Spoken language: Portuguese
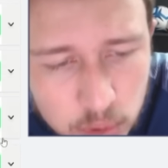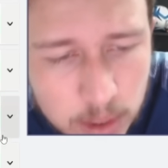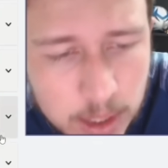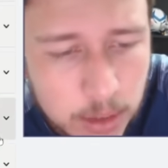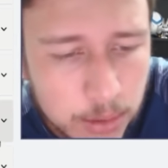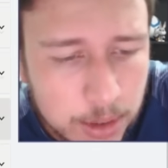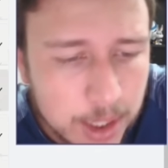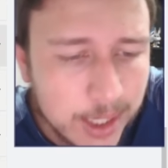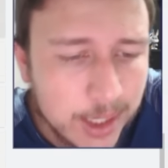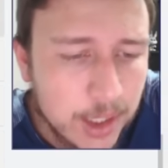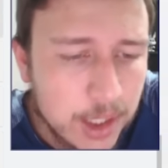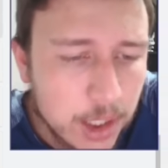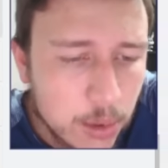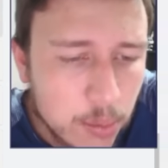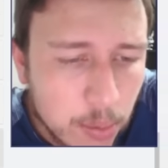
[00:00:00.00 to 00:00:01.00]
um jogador de
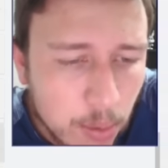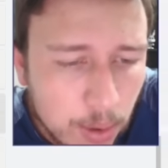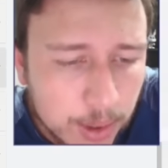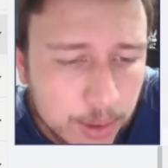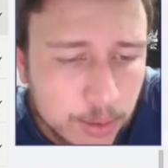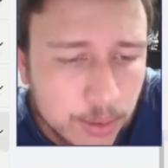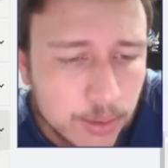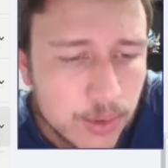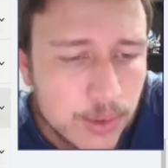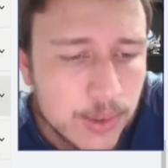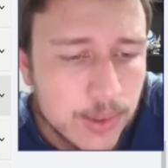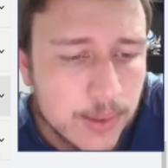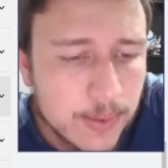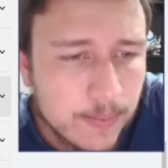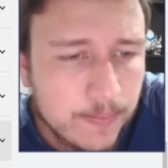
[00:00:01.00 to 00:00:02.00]
garantia de
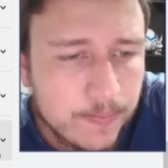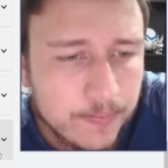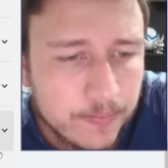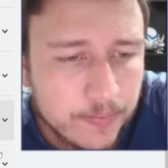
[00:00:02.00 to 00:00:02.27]
pontos.